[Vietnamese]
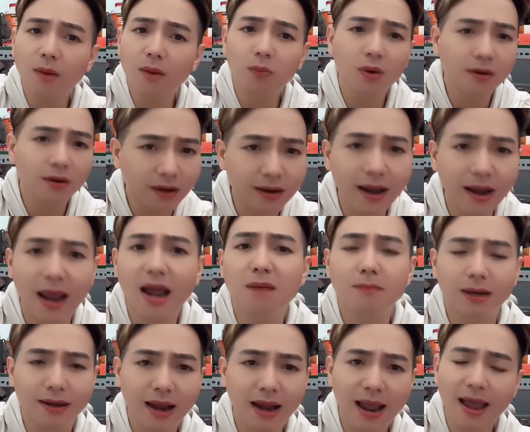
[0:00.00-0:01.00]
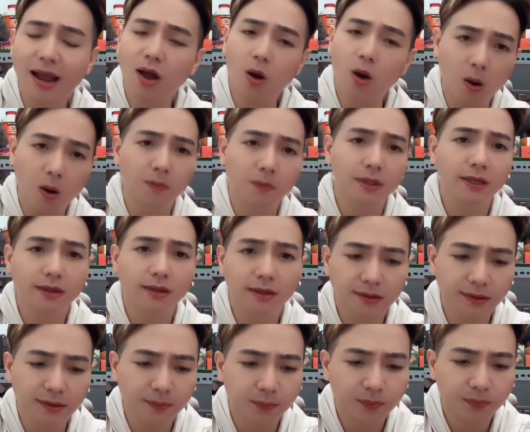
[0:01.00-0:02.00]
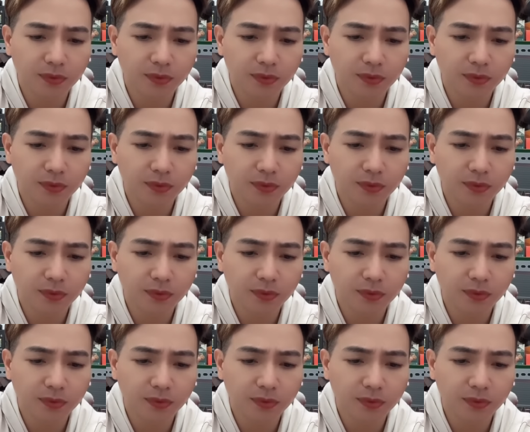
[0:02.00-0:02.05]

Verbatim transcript: không có cái nào mà ra hồn hết trơn á